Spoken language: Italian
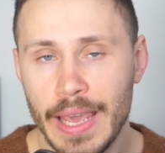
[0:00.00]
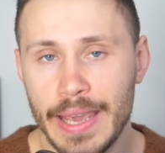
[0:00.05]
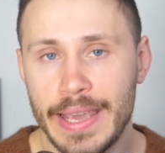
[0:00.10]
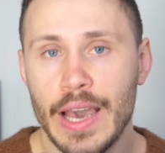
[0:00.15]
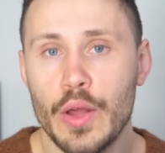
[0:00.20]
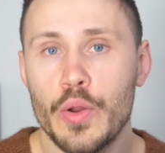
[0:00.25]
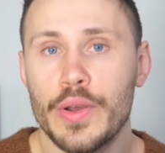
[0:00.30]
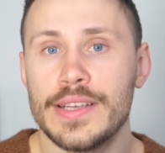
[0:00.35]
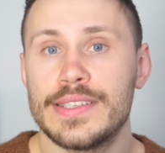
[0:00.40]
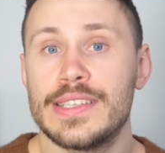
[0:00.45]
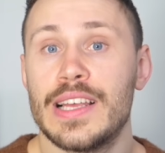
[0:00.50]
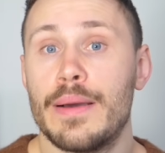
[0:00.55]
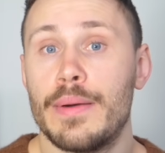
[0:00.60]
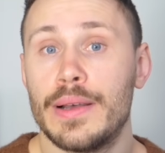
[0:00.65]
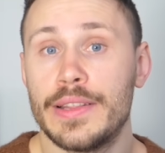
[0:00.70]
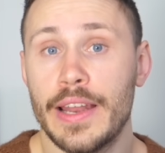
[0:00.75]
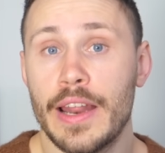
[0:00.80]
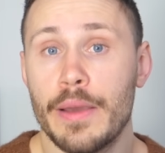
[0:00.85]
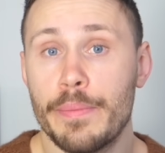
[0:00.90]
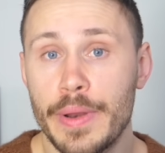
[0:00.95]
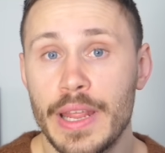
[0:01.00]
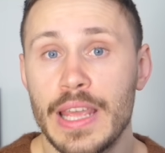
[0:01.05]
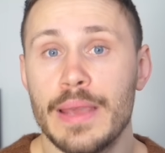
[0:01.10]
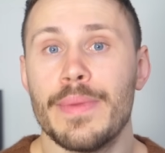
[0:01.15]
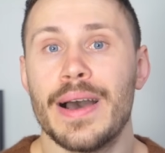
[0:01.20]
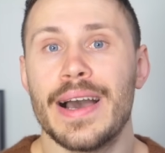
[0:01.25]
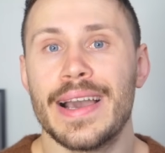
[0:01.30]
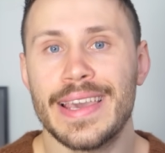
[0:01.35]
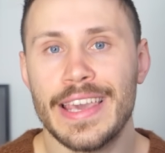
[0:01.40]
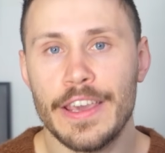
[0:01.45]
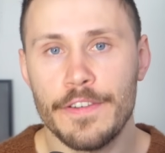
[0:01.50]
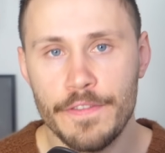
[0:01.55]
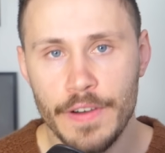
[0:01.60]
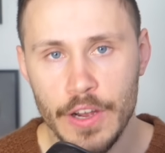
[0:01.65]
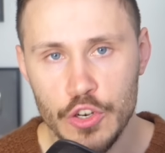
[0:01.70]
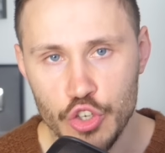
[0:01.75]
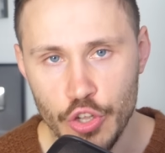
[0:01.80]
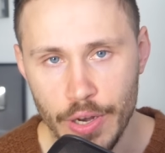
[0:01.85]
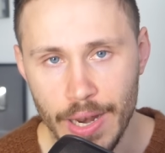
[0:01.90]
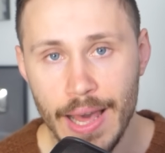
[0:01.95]
È chiaro che se la materia prima che
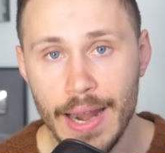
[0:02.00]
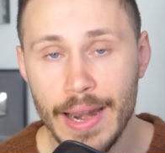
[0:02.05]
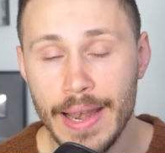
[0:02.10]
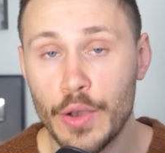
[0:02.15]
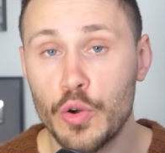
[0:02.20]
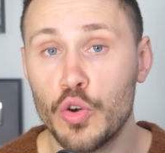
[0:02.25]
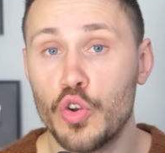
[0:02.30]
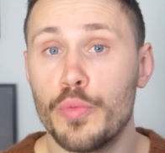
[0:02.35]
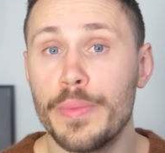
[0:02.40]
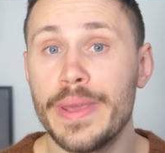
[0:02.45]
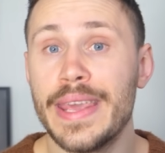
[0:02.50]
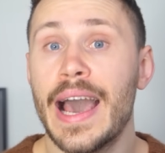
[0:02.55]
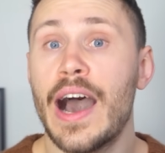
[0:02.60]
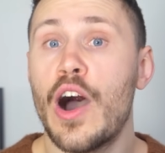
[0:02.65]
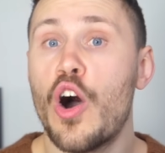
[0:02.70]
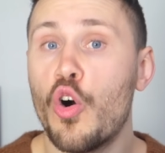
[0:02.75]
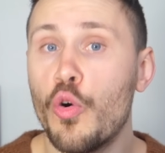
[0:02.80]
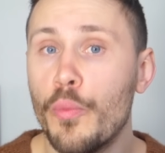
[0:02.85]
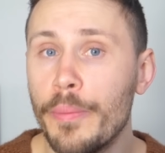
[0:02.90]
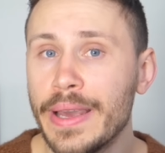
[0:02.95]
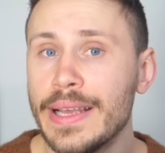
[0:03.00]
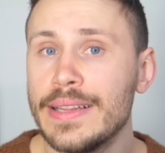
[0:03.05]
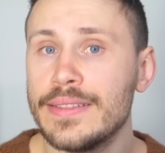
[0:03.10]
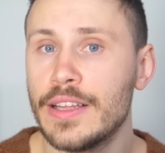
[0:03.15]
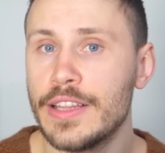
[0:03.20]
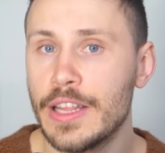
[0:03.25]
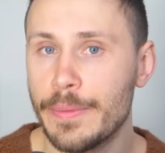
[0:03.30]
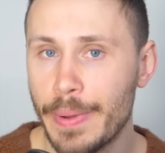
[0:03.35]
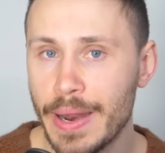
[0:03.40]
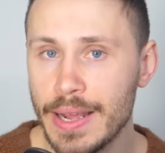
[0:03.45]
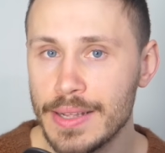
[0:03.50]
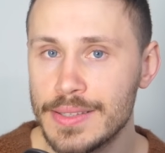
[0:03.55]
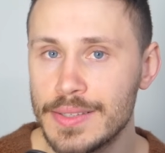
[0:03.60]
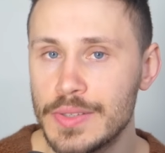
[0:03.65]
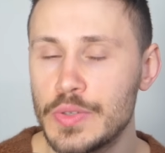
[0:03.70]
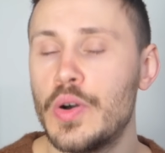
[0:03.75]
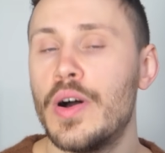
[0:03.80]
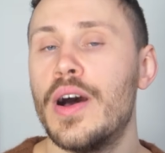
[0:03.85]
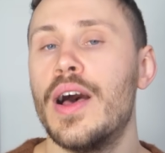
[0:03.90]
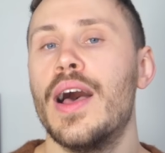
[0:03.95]
fa girare l'economia aumenta di
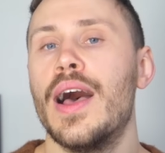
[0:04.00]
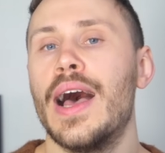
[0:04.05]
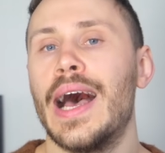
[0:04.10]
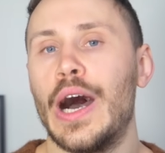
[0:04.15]
prezzo,